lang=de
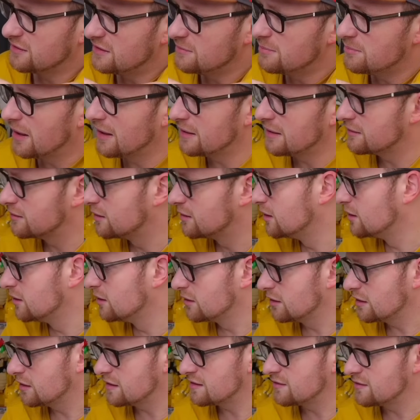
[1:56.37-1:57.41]
Die beiden
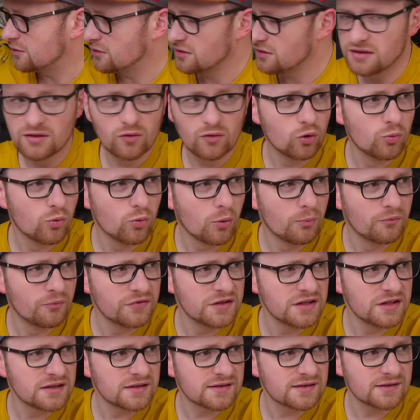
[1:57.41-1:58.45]
Sonnen, die da oben
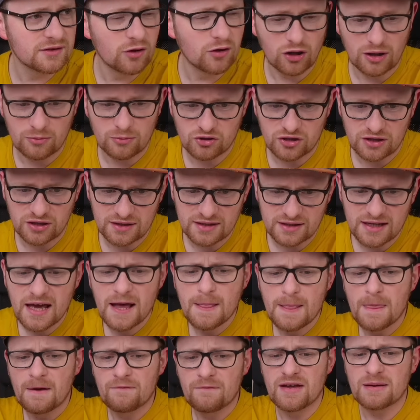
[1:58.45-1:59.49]
rumfliegen, sind auch am Start.
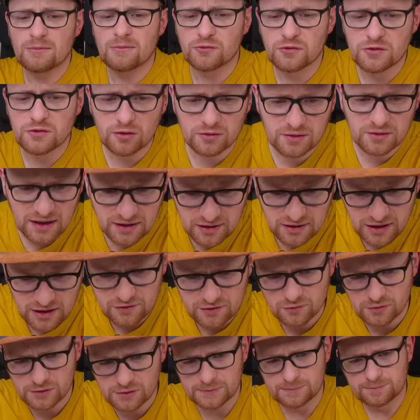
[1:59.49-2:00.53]
Wir haben natürlich auch eine Anleitung.